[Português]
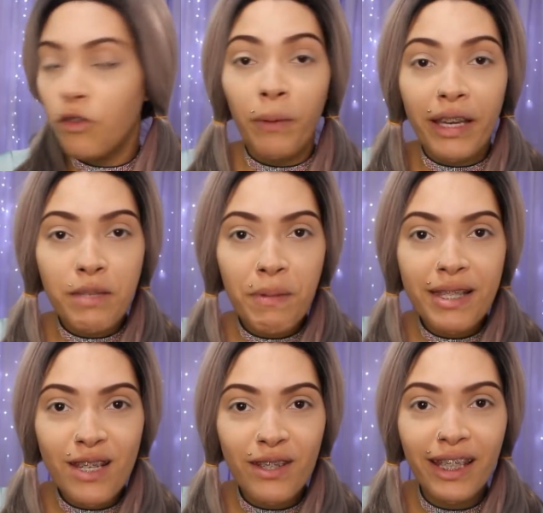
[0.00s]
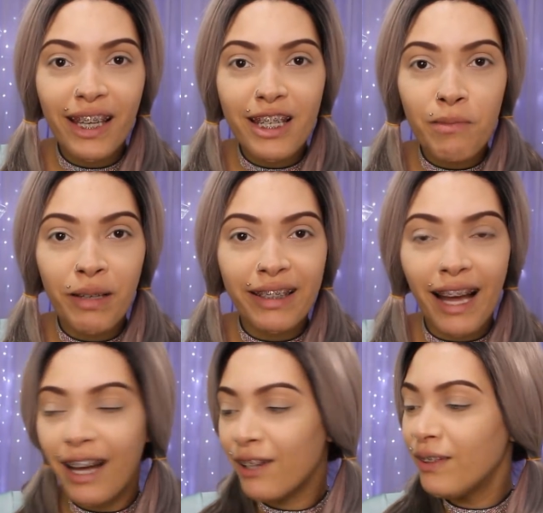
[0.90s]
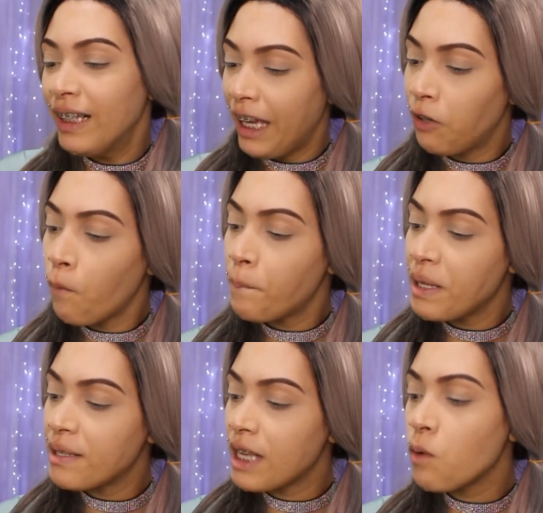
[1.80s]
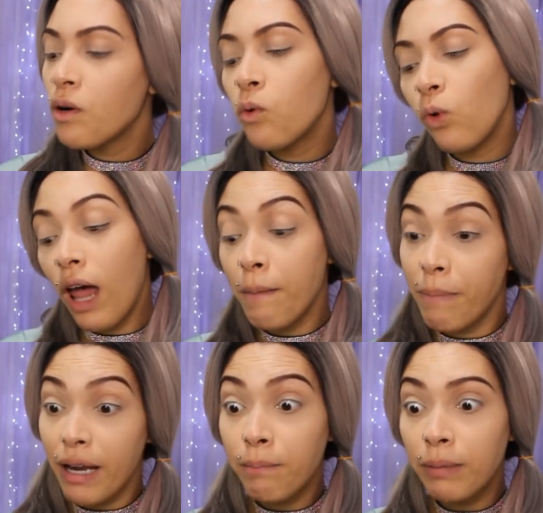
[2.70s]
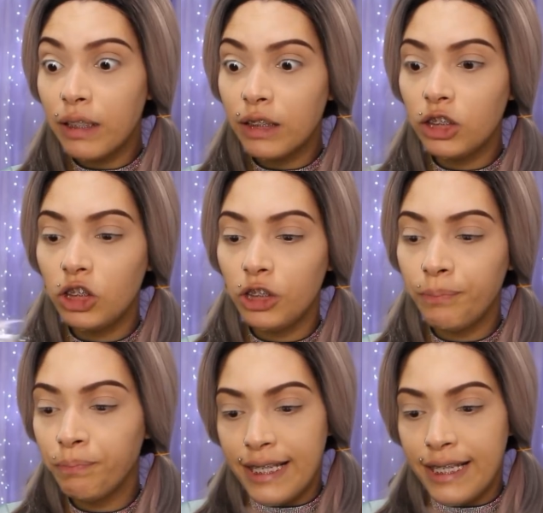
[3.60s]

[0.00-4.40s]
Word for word: Vou pegar esse pincel aqui que eles mandaram. É o pincel angular para blush